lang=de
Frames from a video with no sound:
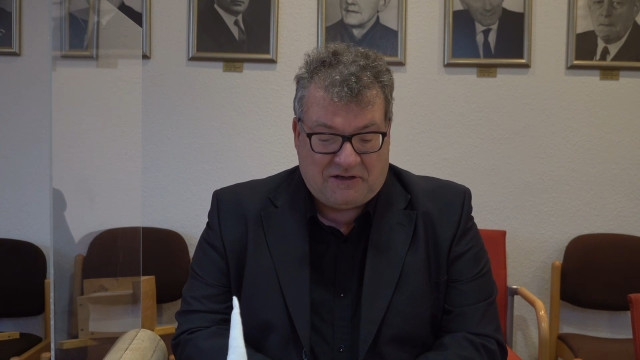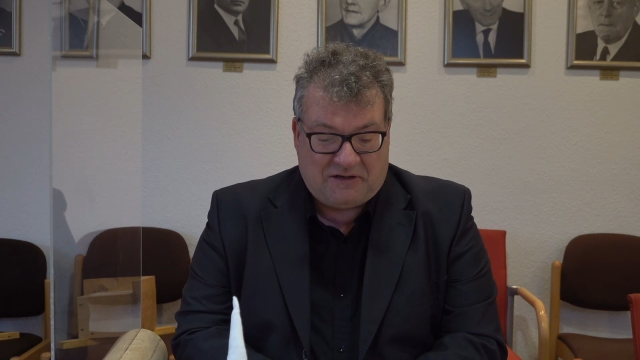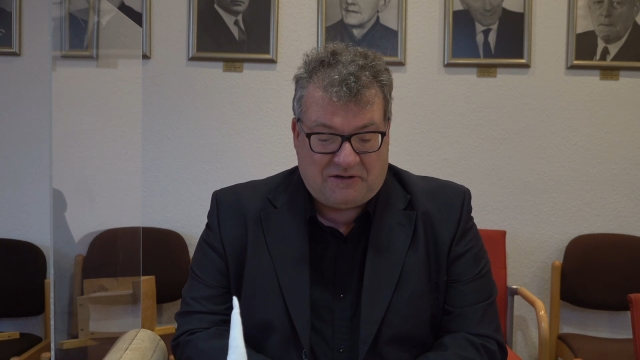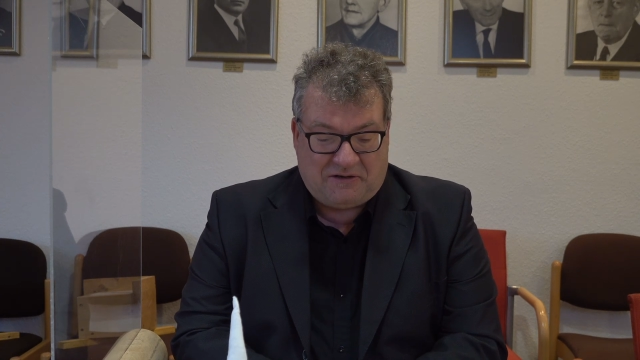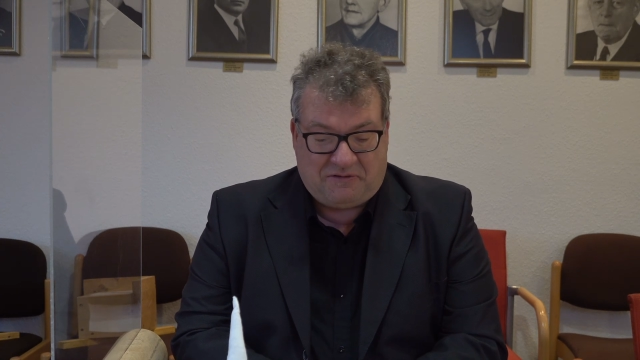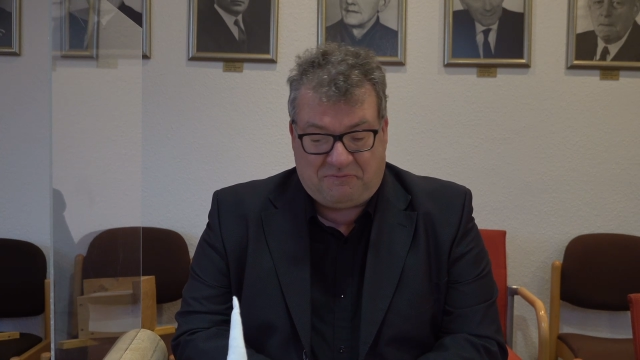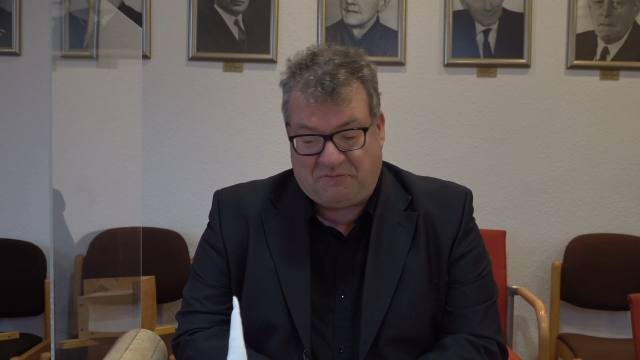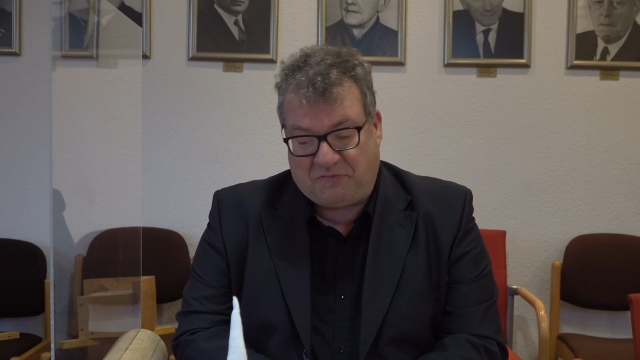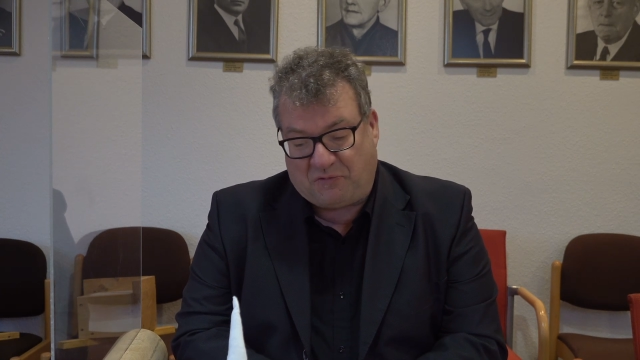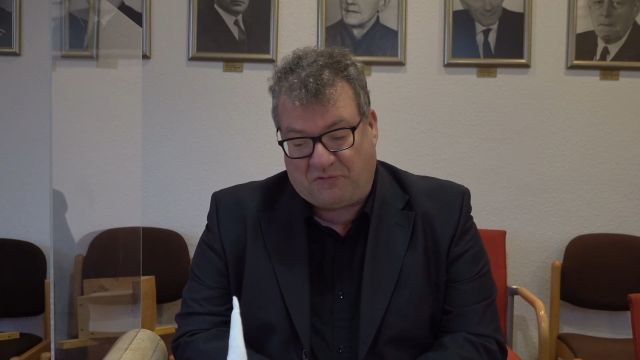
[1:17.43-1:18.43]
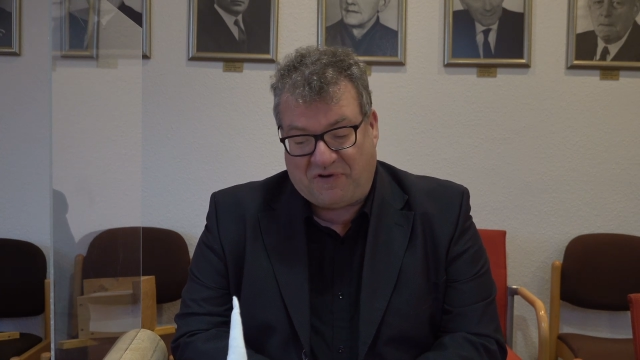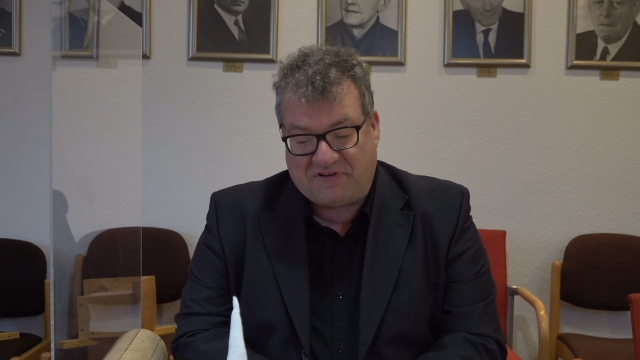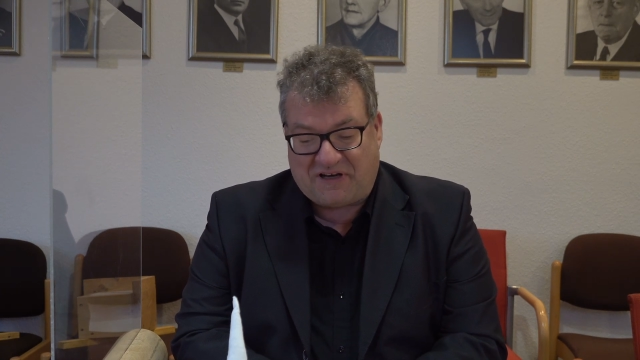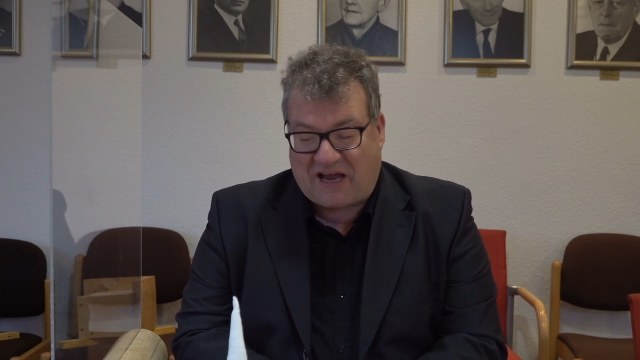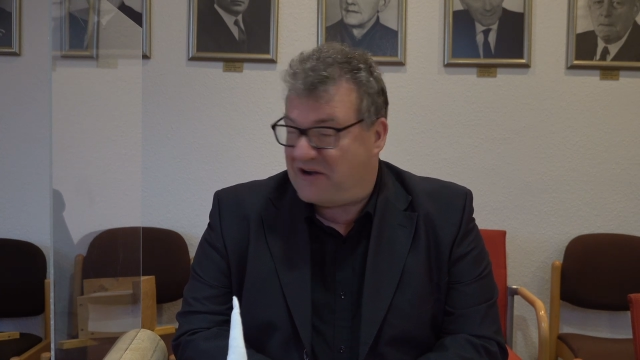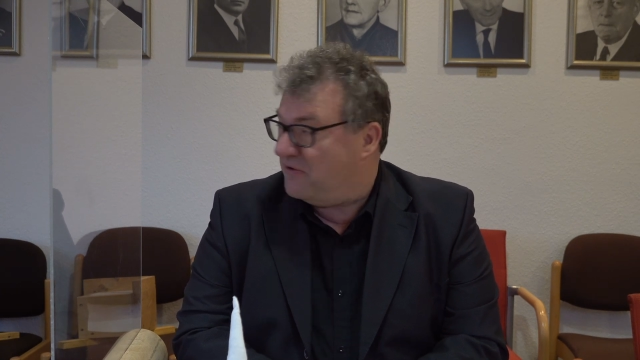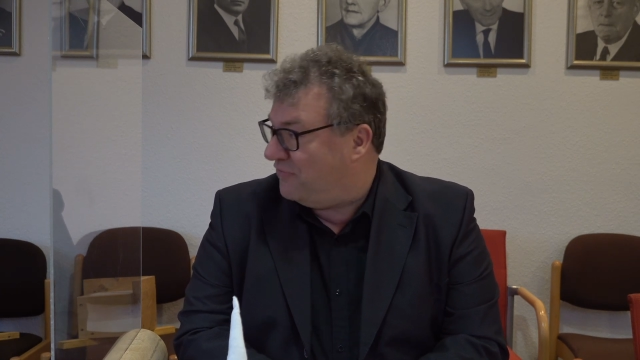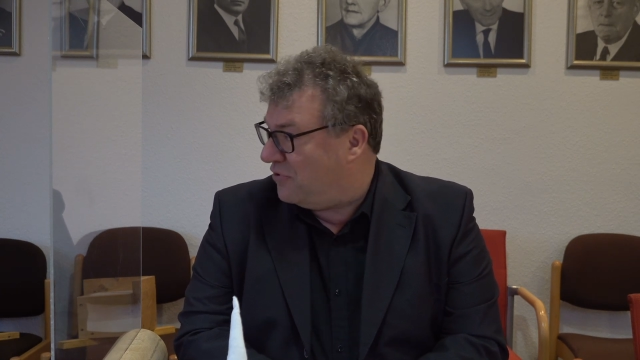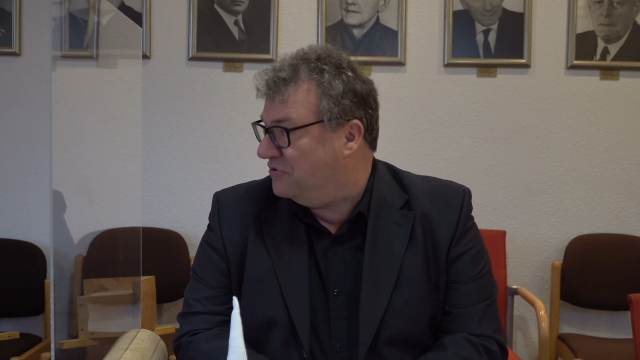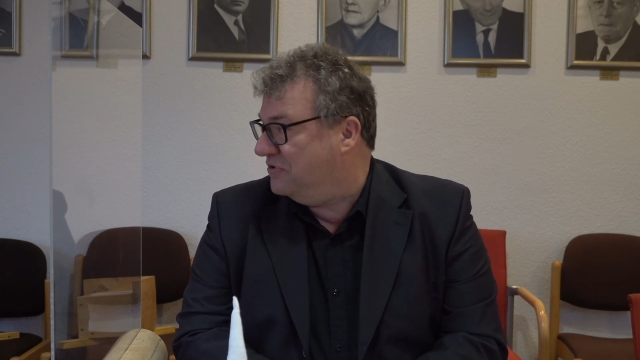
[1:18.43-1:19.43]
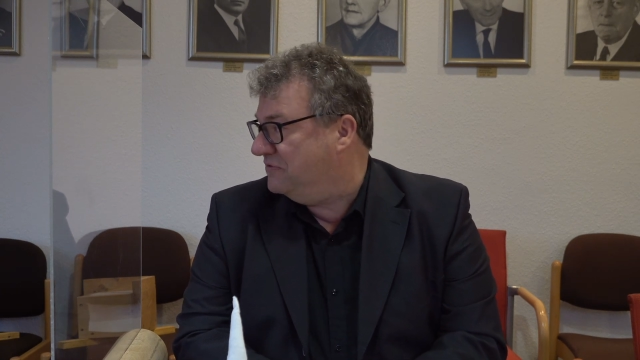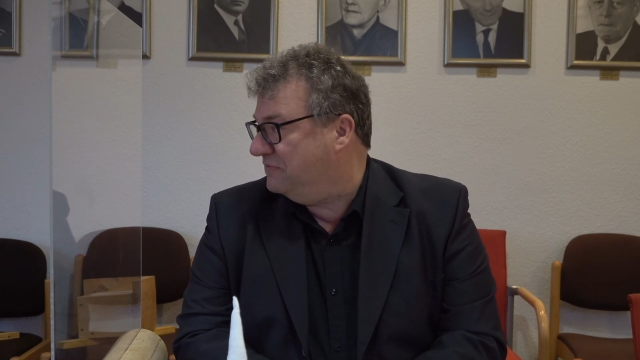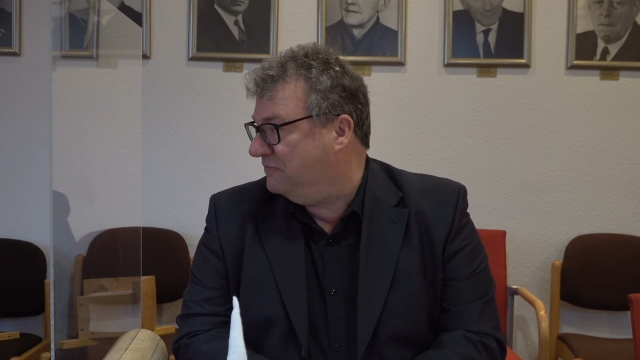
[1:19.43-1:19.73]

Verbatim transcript: äh, ungefähr seit einer Woche.